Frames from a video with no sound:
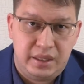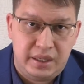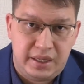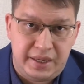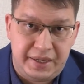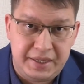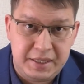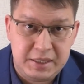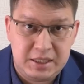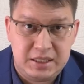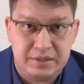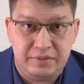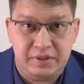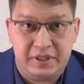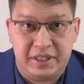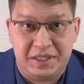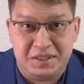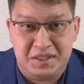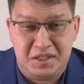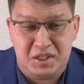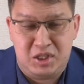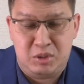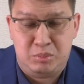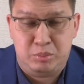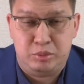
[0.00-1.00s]
А если вы
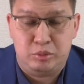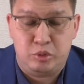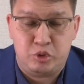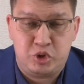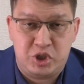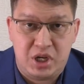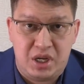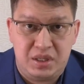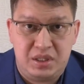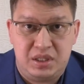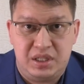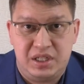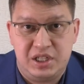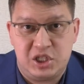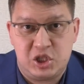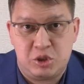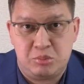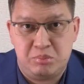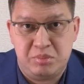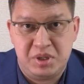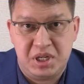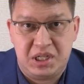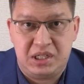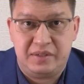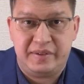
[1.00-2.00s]
хотите получать
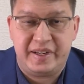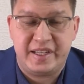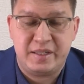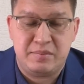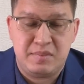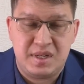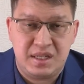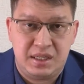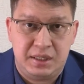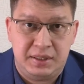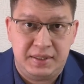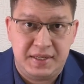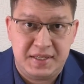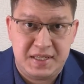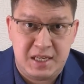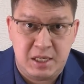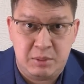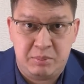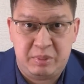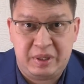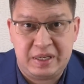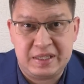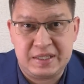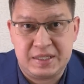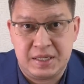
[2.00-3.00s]
кэшбэк в размере
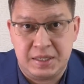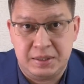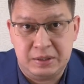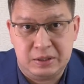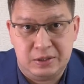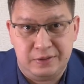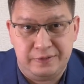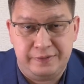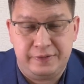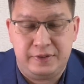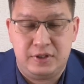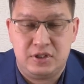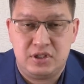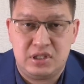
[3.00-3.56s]
10%